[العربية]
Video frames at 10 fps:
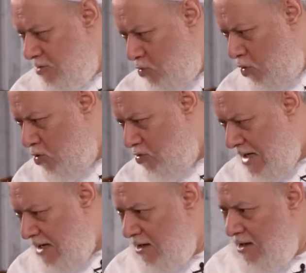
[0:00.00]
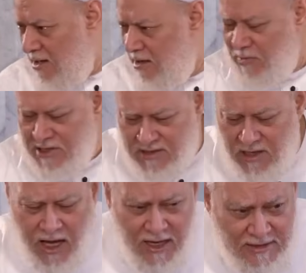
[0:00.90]
كله ده
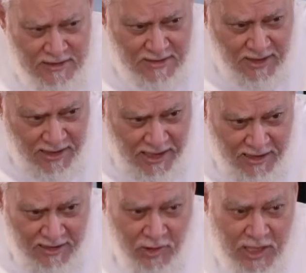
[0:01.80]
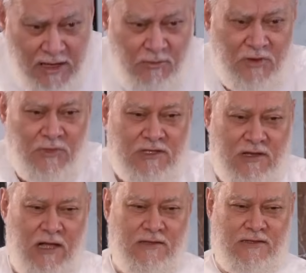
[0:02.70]
لمصلحة الصلاة أدام
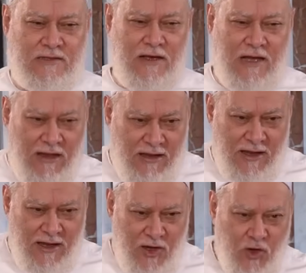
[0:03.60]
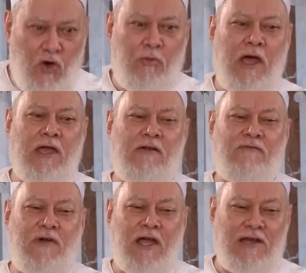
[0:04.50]
لمصلحة الصلاة يبقى
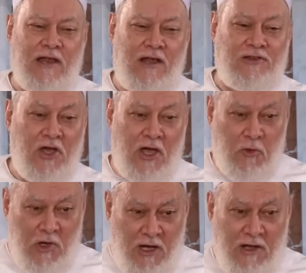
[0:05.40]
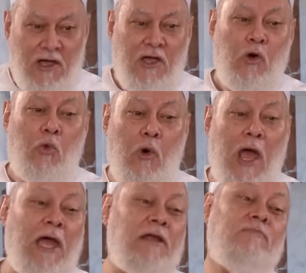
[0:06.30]
ينفع إن أنا طاوع
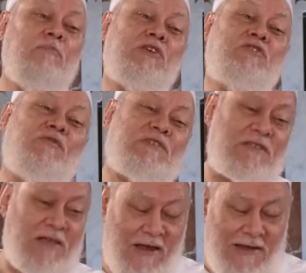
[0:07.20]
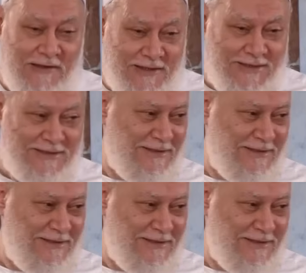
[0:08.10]
واحد مش في الصلاة